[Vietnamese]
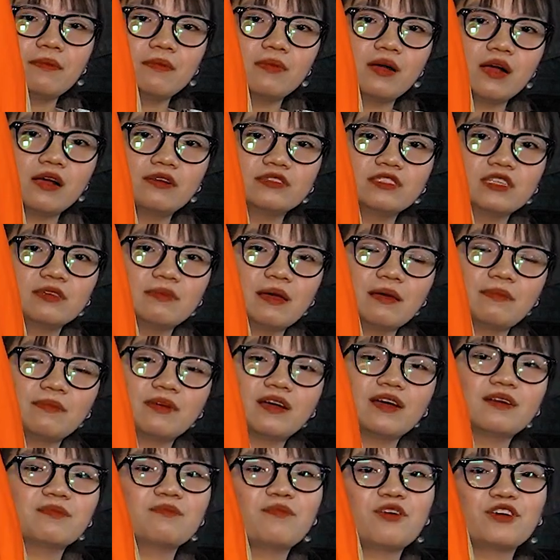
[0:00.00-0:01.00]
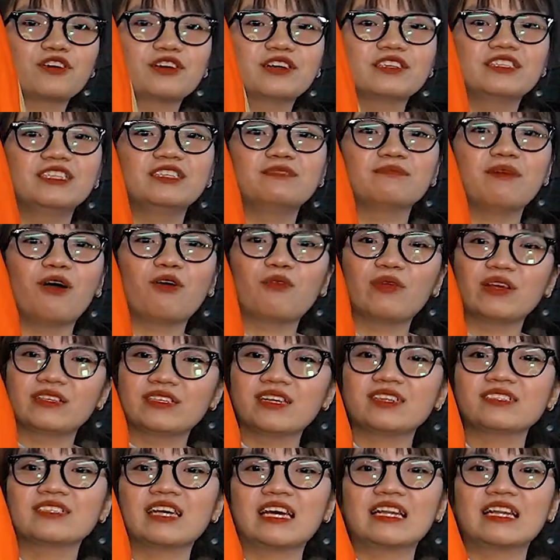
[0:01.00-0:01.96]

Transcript: mươi và dưới bảy mươi cân. Mọi người nhìn màu này chắc